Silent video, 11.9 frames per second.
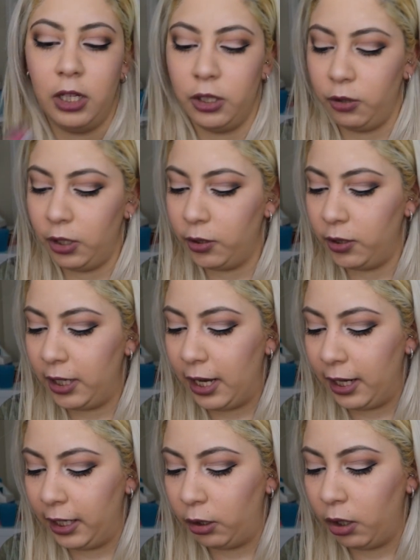Son estos de
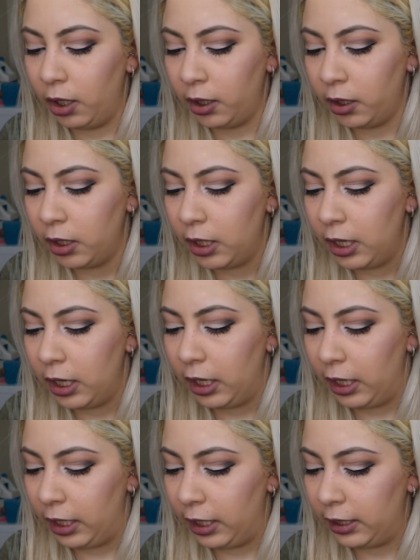LA Color.
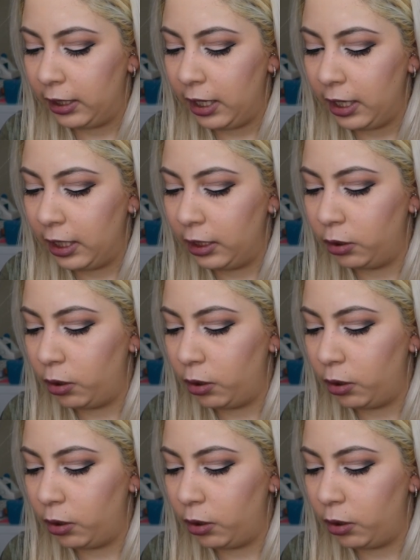Este es en el